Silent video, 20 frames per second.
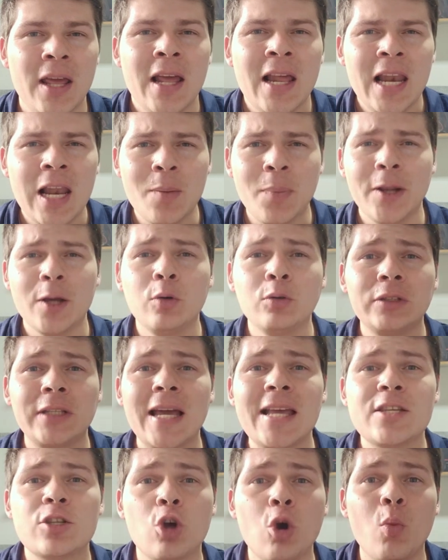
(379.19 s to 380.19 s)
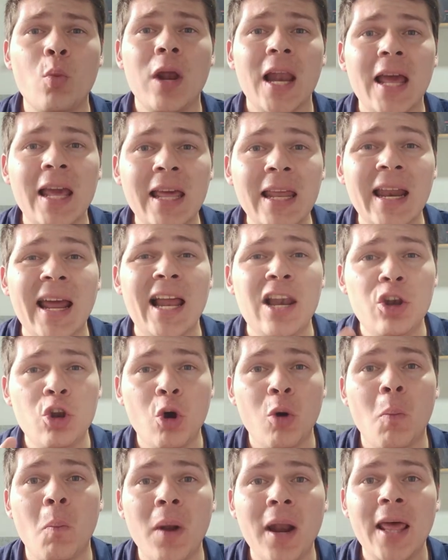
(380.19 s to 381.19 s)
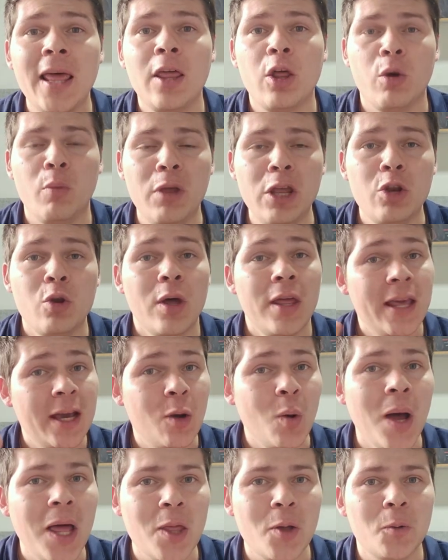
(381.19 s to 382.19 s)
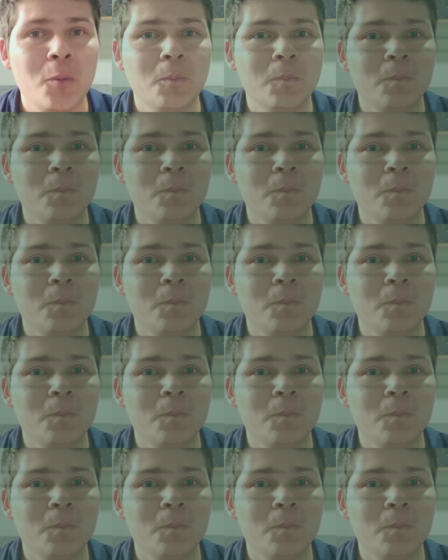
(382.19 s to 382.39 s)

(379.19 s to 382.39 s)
La pregunta es cómo elegir el nombre de dominio adecuado.